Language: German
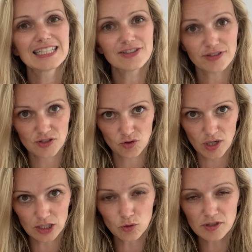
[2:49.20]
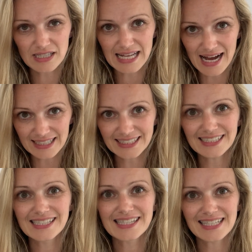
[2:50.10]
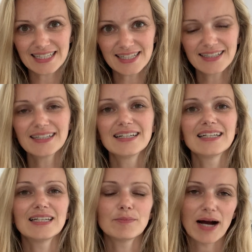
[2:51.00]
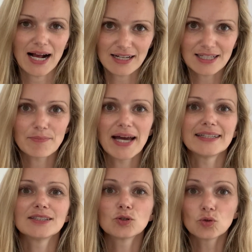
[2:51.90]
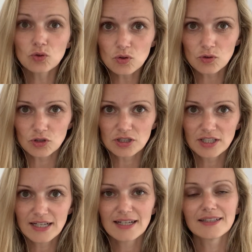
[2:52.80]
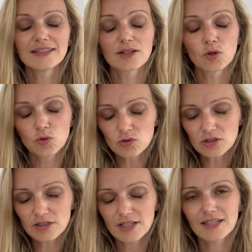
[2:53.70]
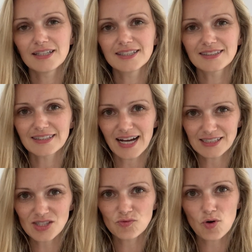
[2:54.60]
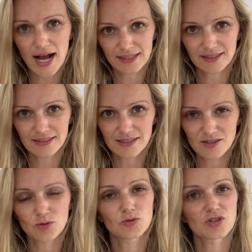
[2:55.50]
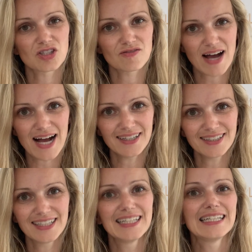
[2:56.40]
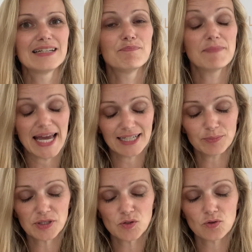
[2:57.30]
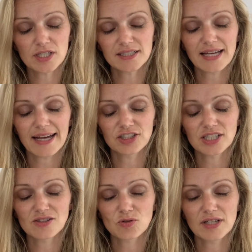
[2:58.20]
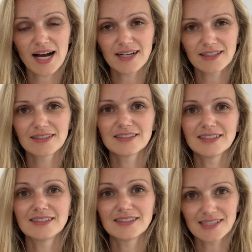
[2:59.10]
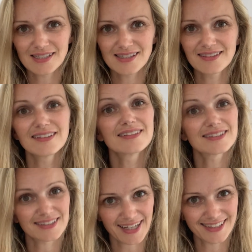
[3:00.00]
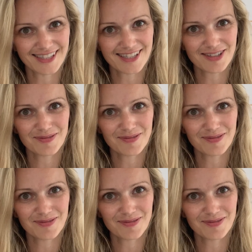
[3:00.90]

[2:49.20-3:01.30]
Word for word: die Versorgungslage ist hier im Allgemeinen gut. Der Grund, liegt ganz woanders. Und zwar meiner persönlichen Einschätzung nach in diesen Trends.